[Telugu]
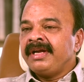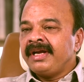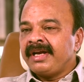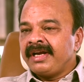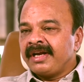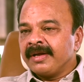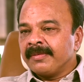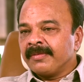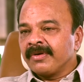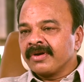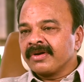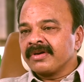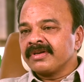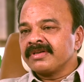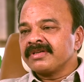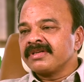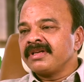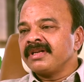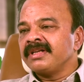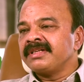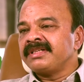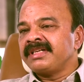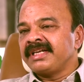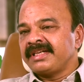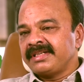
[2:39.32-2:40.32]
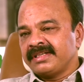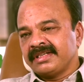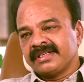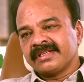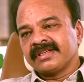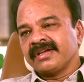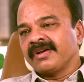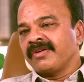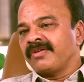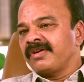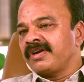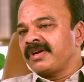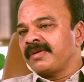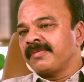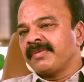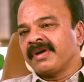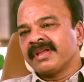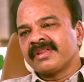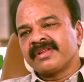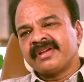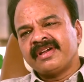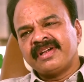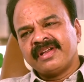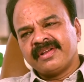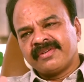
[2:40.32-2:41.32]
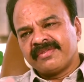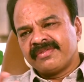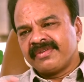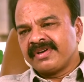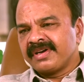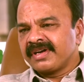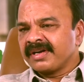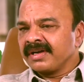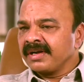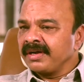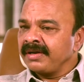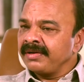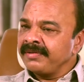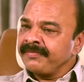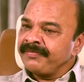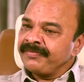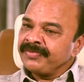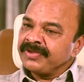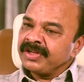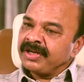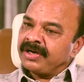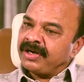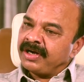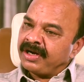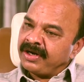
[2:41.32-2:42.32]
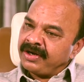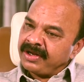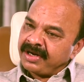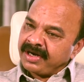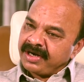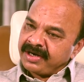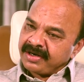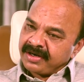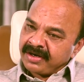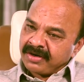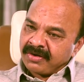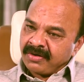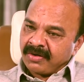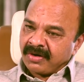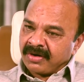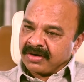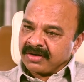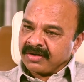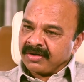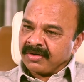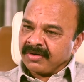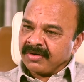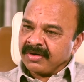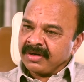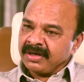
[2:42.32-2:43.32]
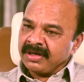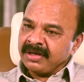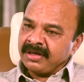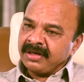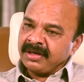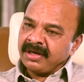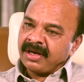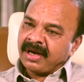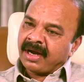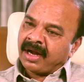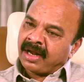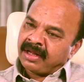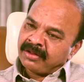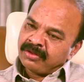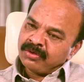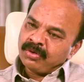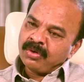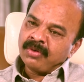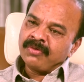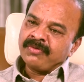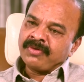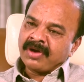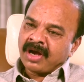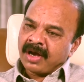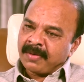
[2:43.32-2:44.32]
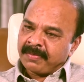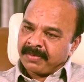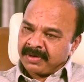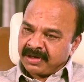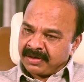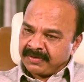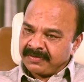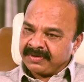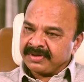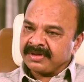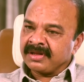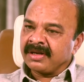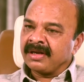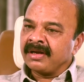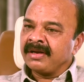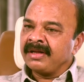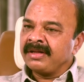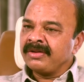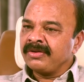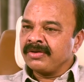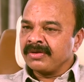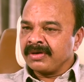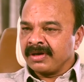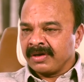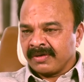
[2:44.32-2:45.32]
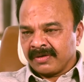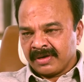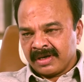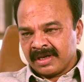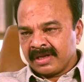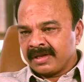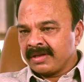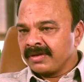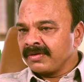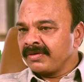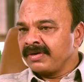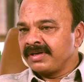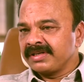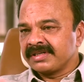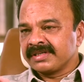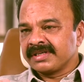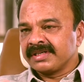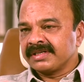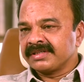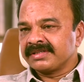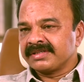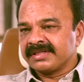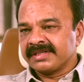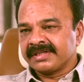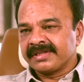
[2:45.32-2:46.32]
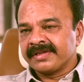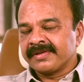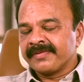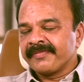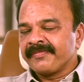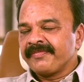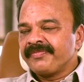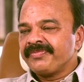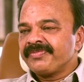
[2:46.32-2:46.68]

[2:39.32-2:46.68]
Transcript: ఈ డెమోక్రసీలో చేంజెస్ కావాలంటే మాత్రం డెఫినెట్గా ఎడ్యుకేటెడ్ లాట్ రావాలి అందులో వ్యాపారవేత్తలు ఎందుకు రావాలి అందరూ డిస్కస్ చేద్దాం